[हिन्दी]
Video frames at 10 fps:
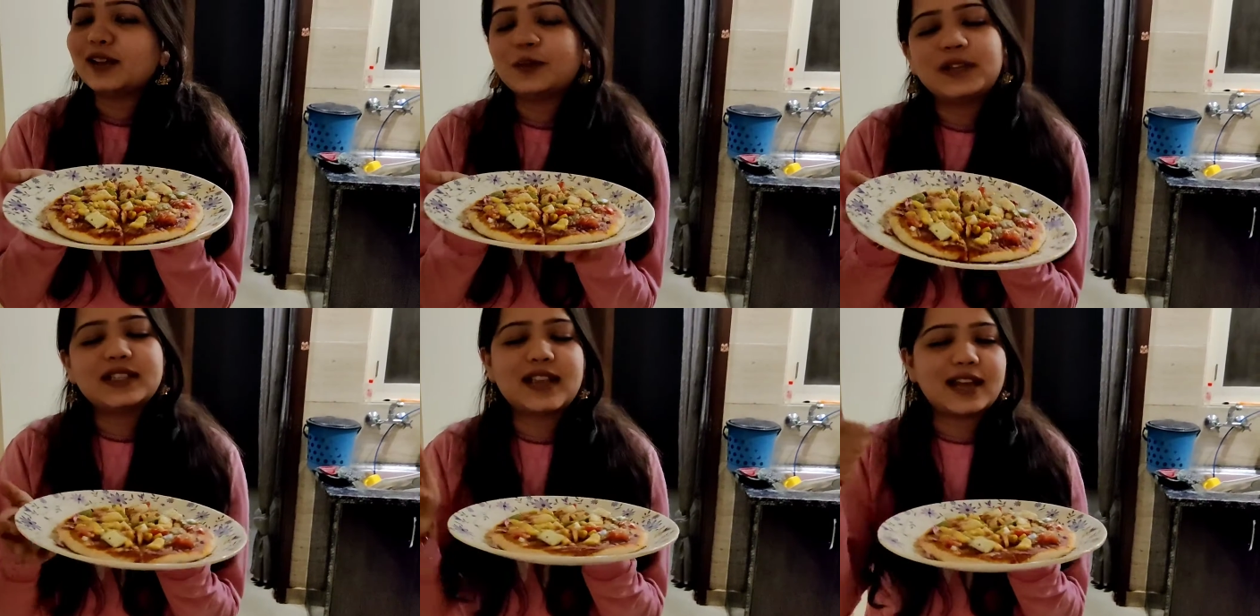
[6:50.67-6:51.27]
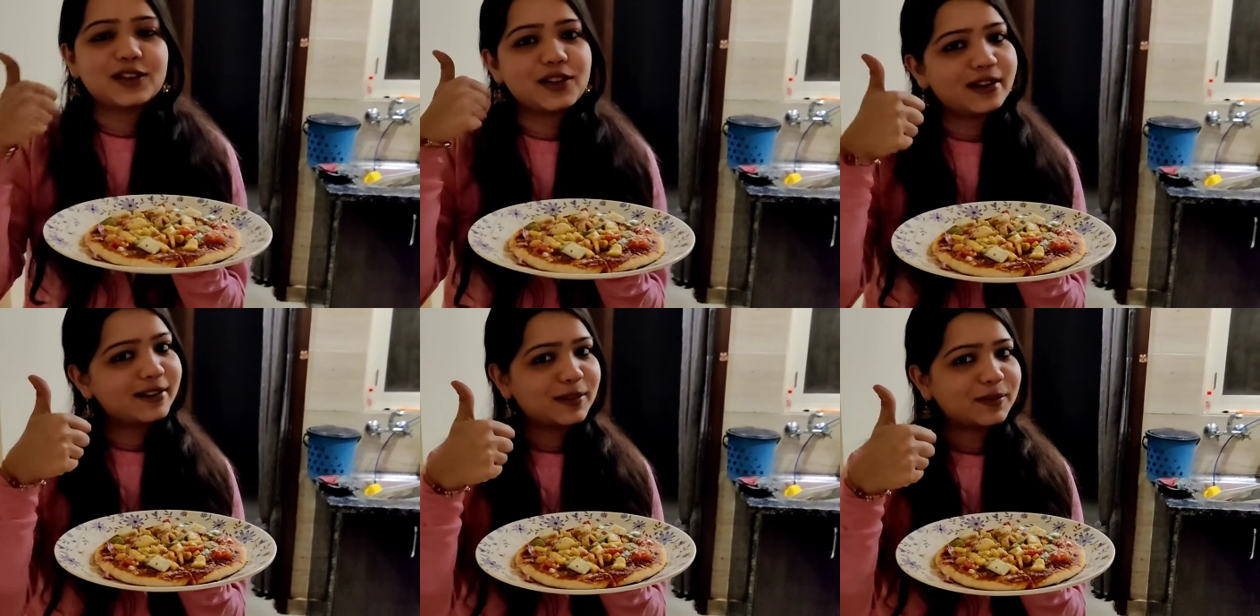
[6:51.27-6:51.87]
आया तो प्लीज़ लाइक
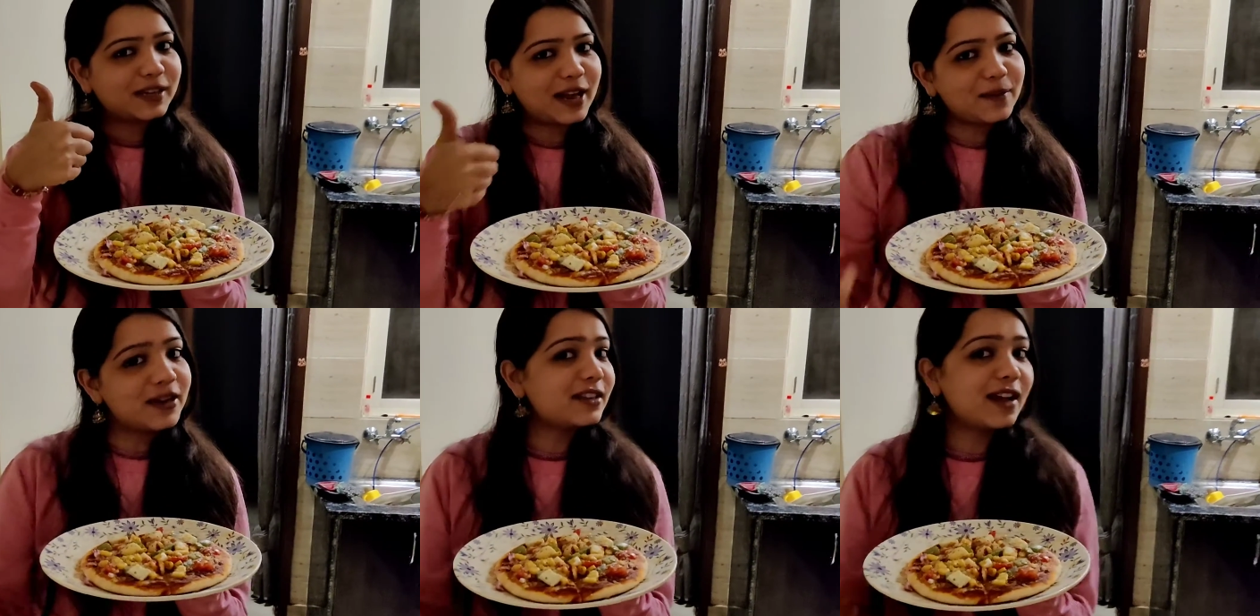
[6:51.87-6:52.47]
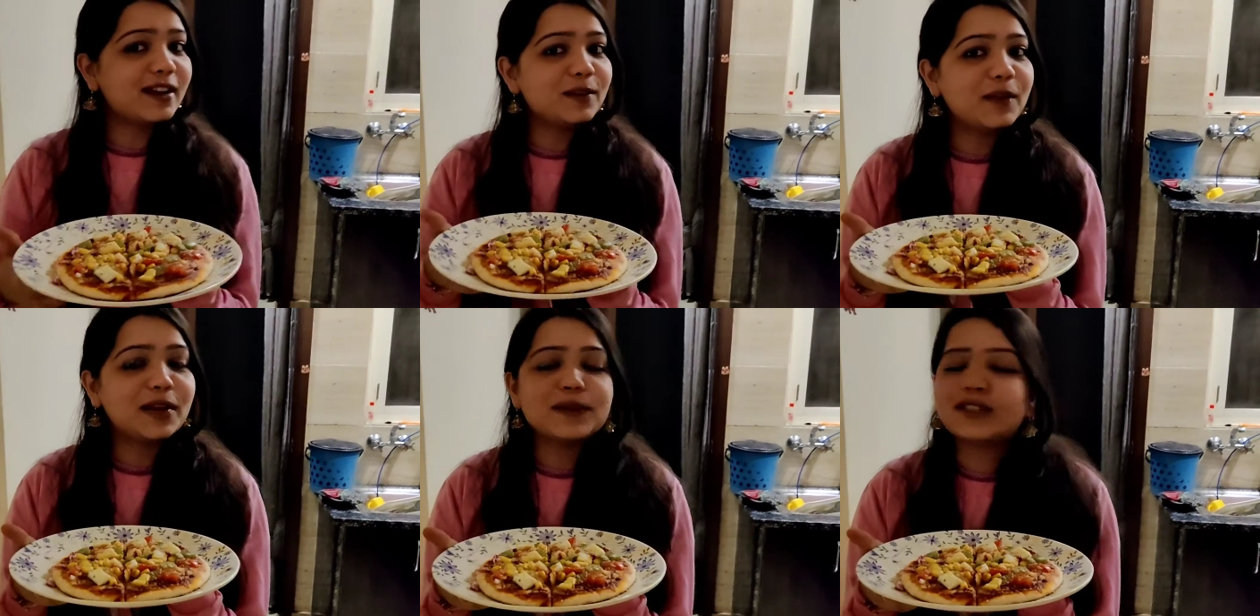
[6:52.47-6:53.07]
शेयर एंड सब्सक्राइब आर चैनल
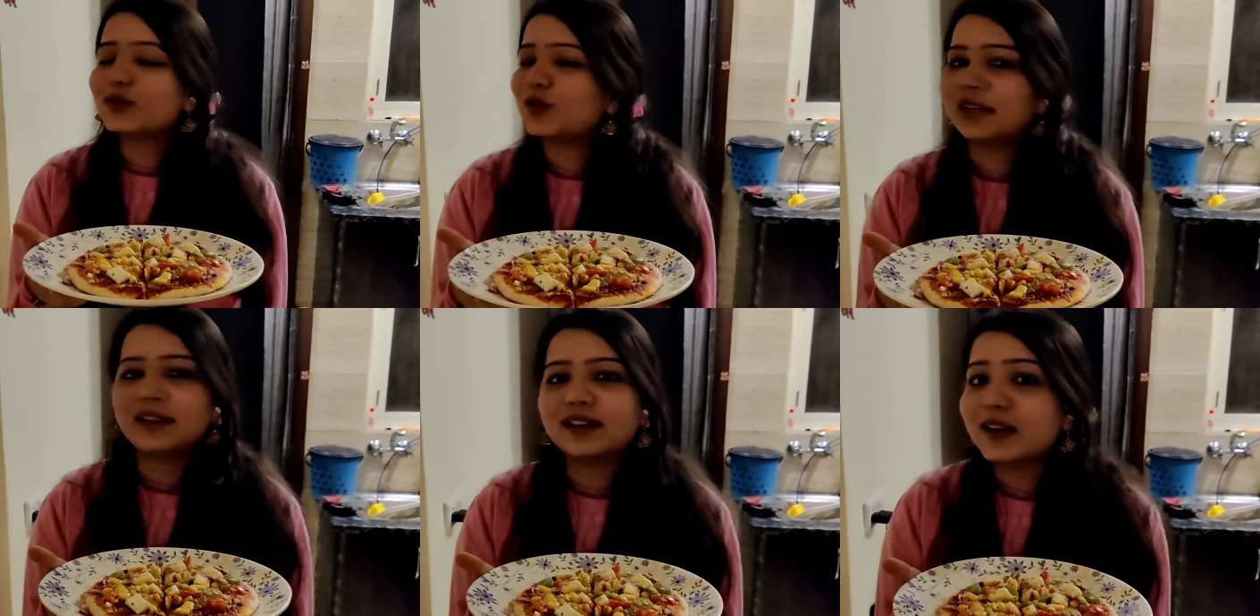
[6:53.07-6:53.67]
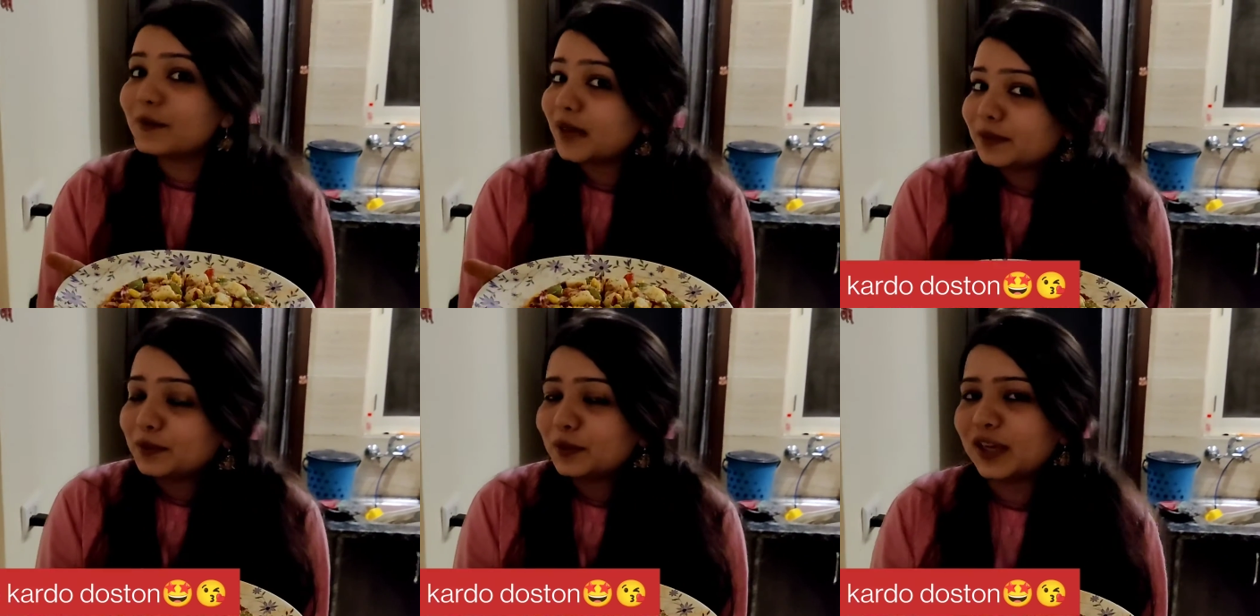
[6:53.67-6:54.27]
बेल बटन को क्लिक करना
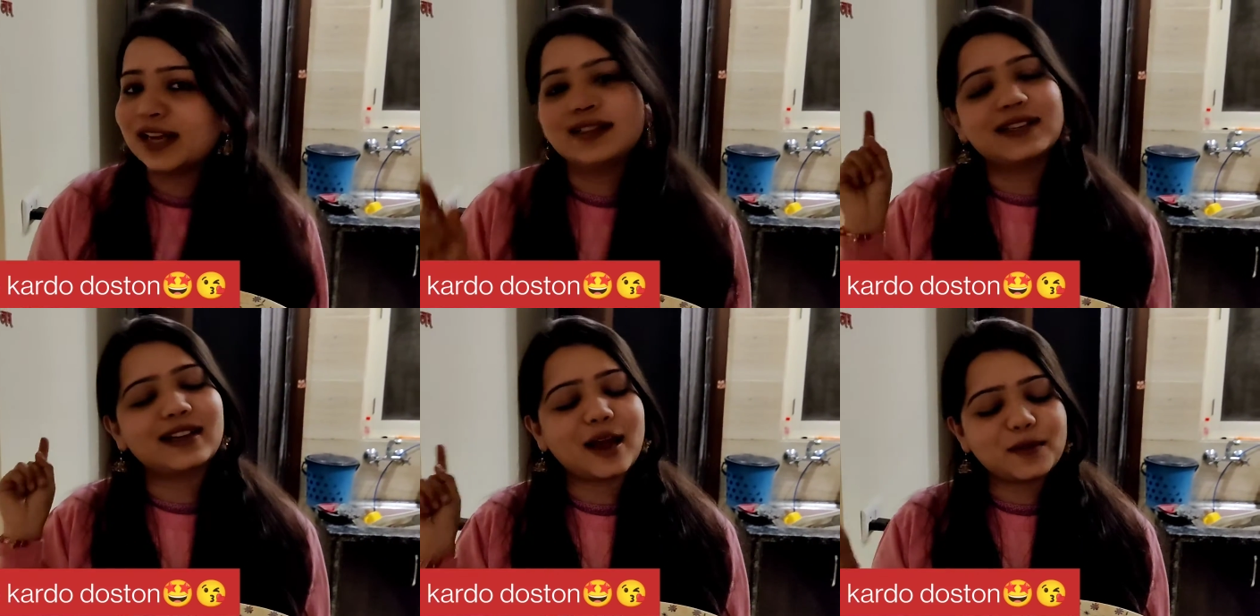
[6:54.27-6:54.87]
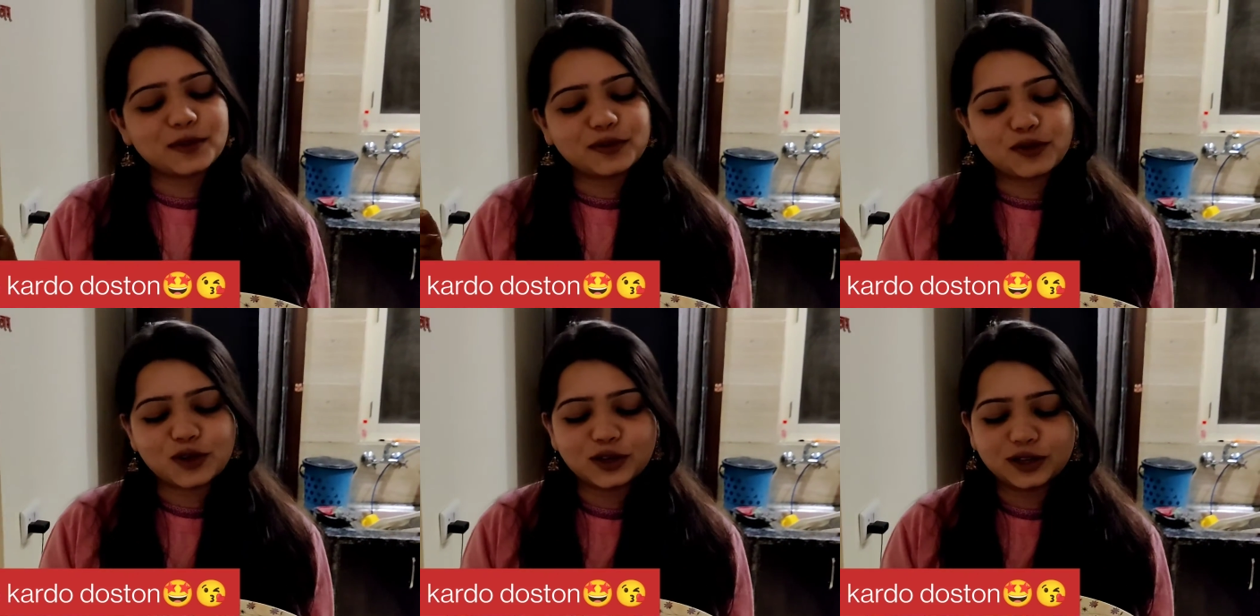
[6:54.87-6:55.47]
मत भूलना इंस्टाग्राम पे भी
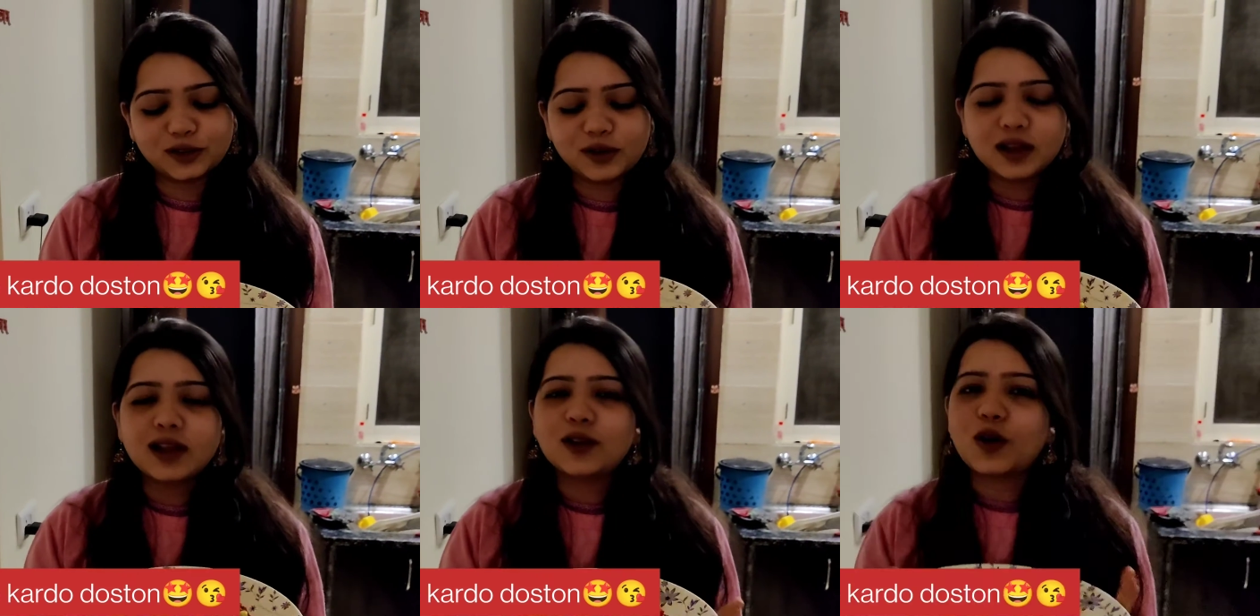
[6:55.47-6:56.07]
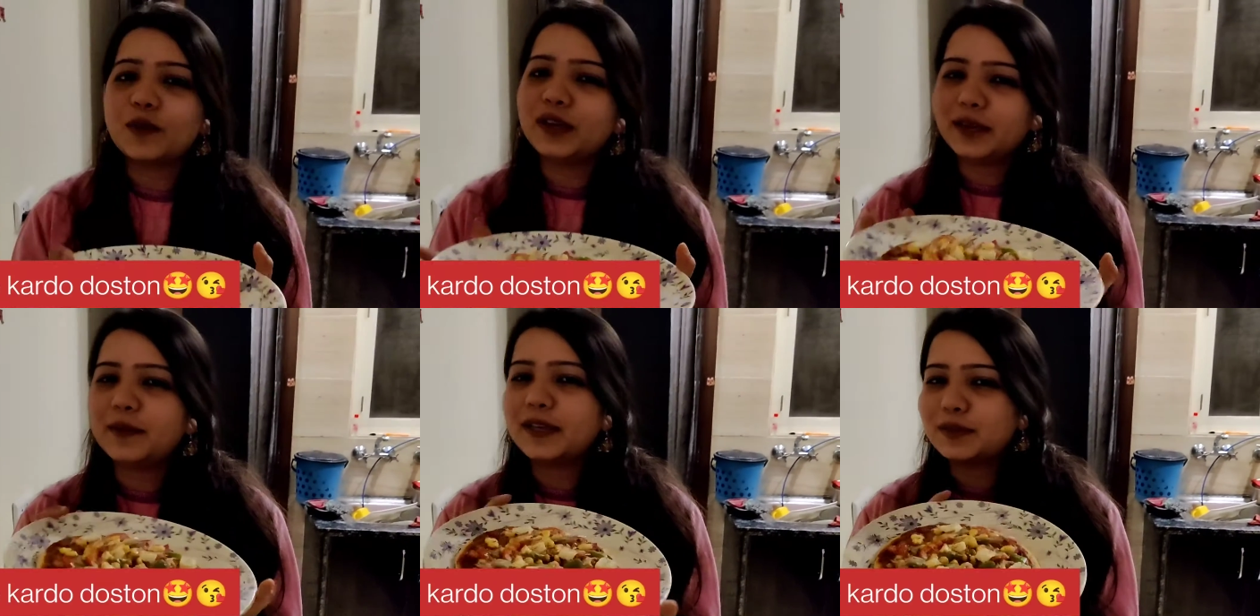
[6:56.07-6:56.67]
फॉलो कर लो
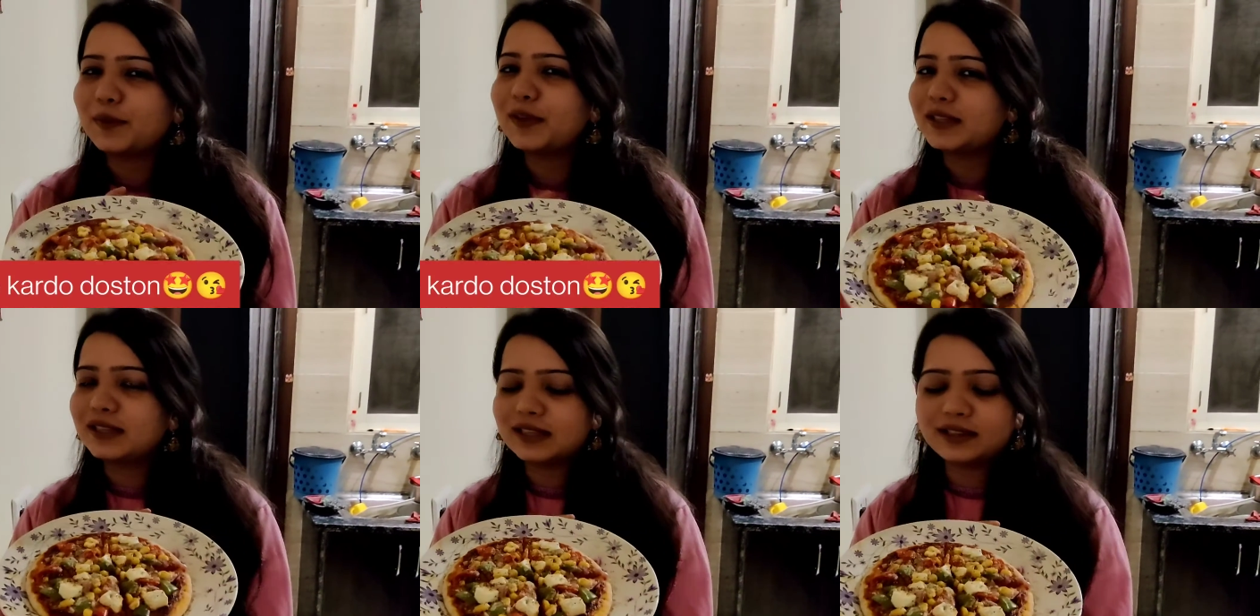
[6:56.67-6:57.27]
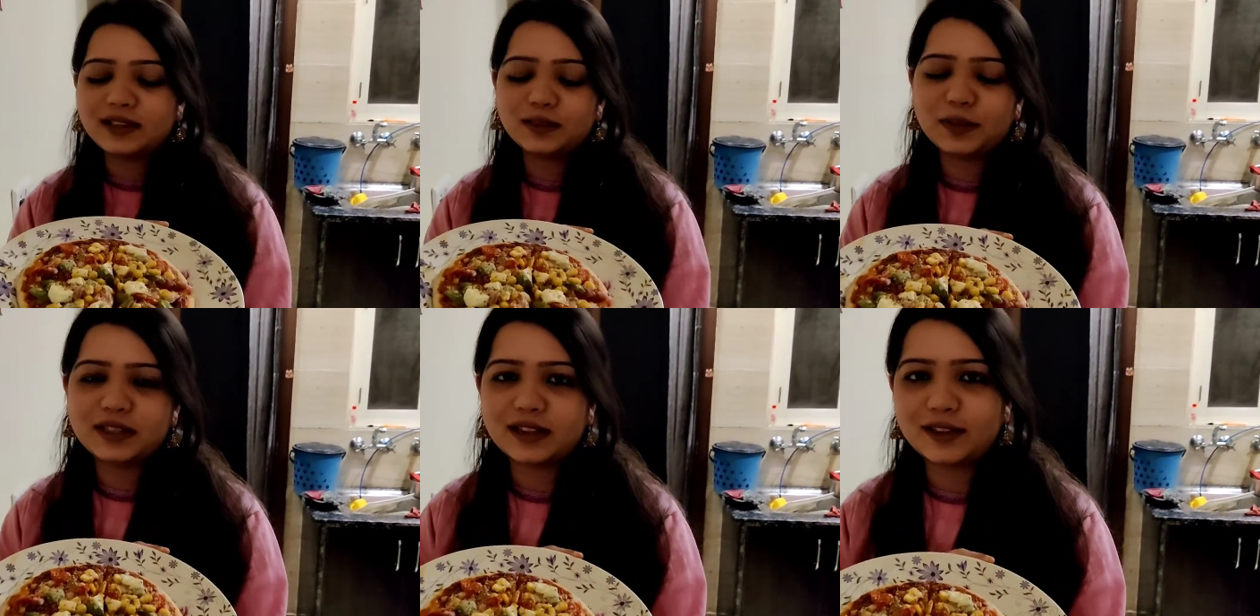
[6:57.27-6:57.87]
कम्युनिटी पेज पे भी इस लजीज
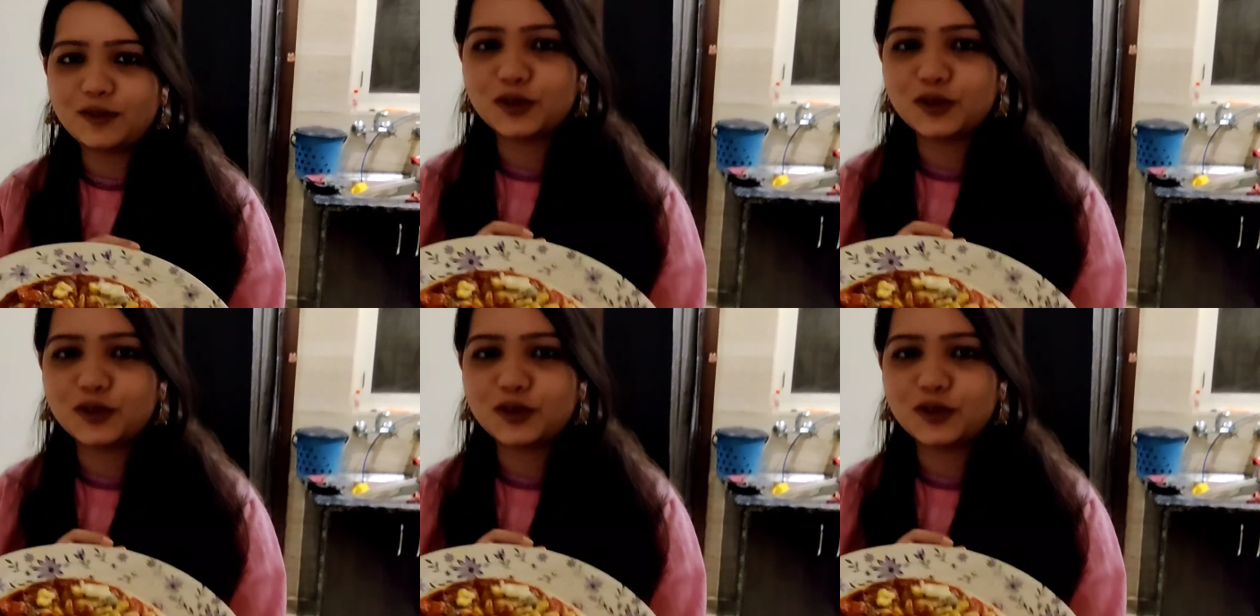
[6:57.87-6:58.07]
पिज़्ज़ा की